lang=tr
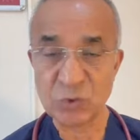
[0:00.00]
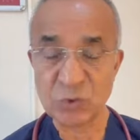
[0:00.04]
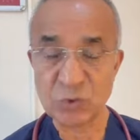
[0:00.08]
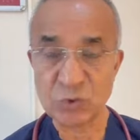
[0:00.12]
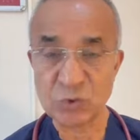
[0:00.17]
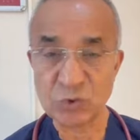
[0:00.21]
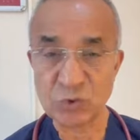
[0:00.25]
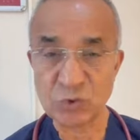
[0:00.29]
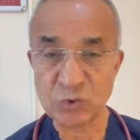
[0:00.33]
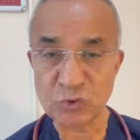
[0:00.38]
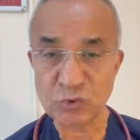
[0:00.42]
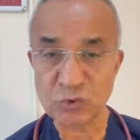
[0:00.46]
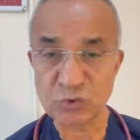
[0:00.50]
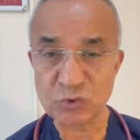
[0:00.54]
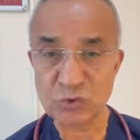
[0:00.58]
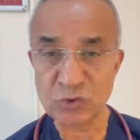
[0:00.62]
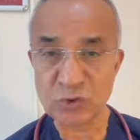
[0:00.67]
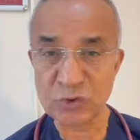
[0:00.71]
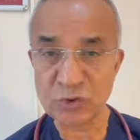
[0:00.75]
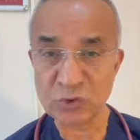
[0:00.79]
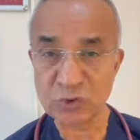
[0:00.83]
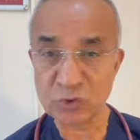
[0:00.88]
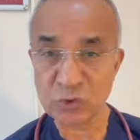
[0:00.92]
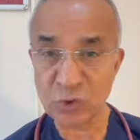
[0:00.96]

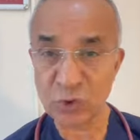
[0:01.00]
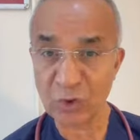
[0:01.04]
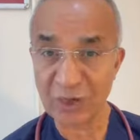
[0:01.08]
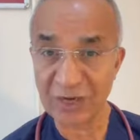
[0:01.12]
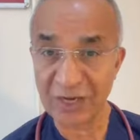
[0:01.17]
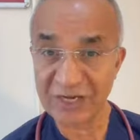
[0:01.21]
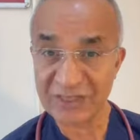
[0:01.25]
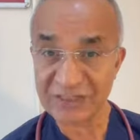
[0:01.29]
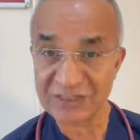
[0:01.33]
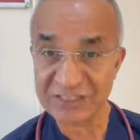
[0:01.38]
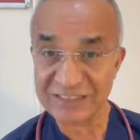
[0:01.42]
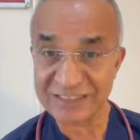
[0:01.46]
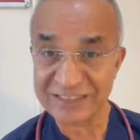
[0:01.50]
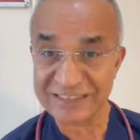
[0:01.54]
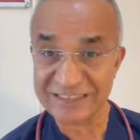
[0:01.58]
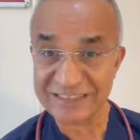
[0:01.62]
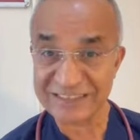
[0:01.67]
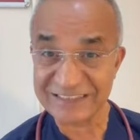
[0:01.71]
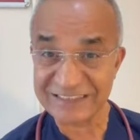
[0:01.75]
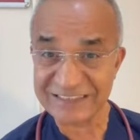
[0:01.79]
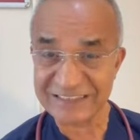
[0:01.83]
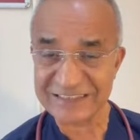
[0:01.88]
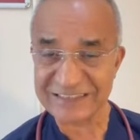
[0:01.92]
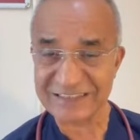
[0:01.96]
Üçüncüsü çok
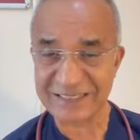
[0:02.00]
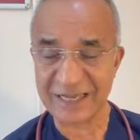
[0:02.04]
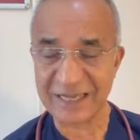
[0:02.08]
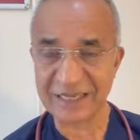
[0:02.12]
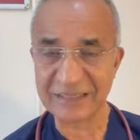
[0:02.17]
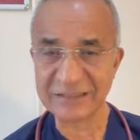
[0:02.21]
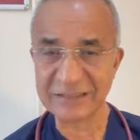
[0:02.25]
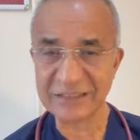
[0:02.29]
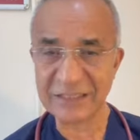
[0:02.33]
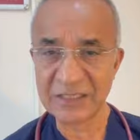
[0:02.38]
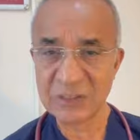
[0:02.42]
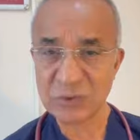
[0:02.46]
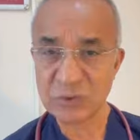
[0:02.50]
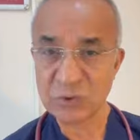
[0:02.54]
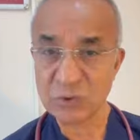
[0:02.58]
acıktığınız an